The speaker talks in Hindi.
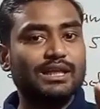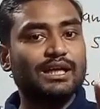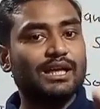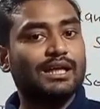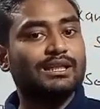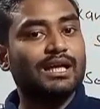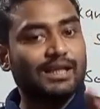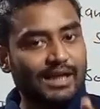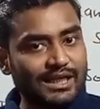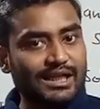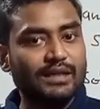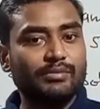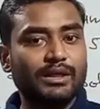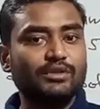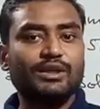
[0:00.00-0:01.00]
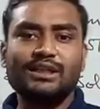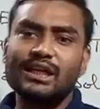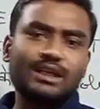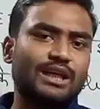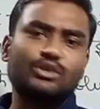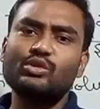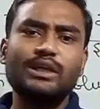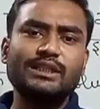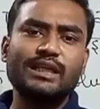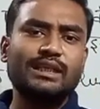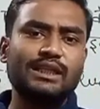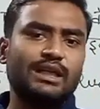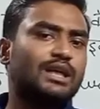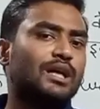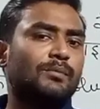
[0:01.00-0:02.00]
से अगर आधार कार्ड नहीं भरे तो आधार कार्ड तो ले
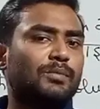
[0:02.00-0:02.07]
जाएंगे